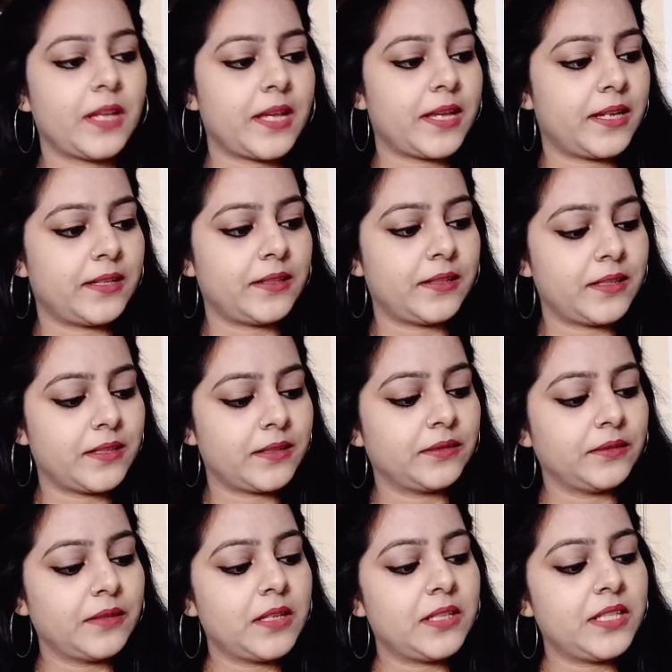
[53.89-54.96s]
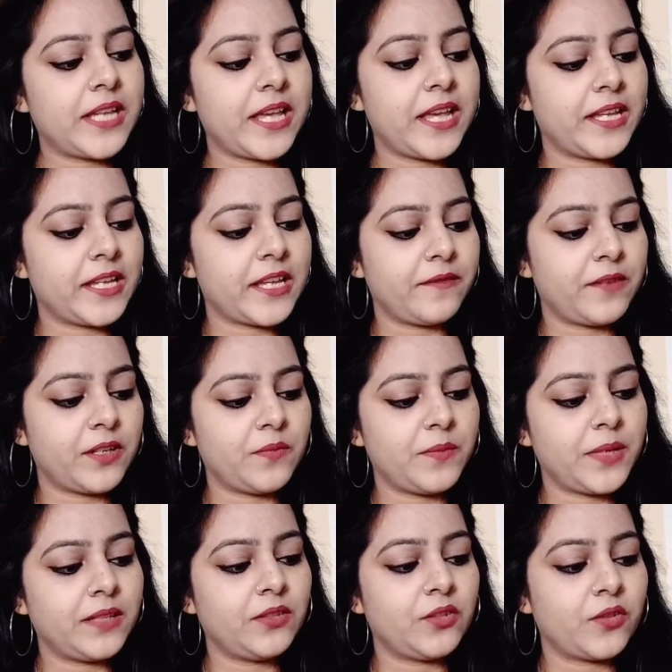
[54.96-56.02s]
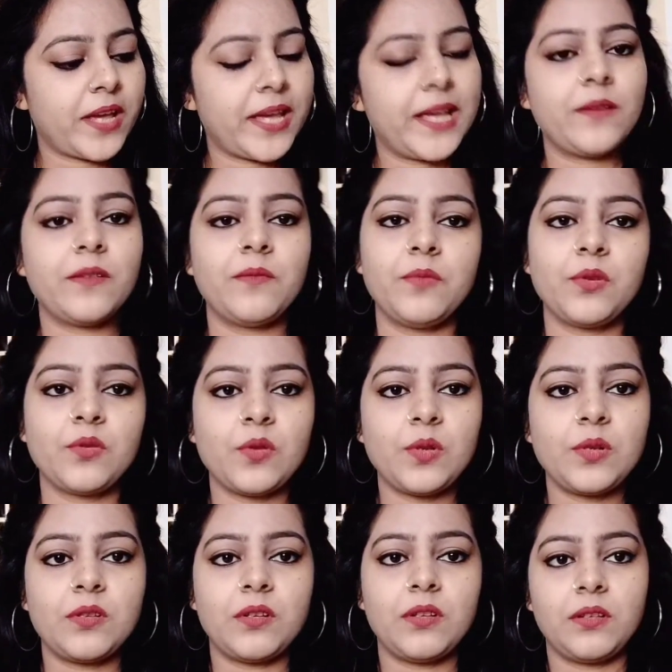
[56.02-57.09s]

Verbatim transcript: एंड ये हेयर विटामिन जो है बिल्कुल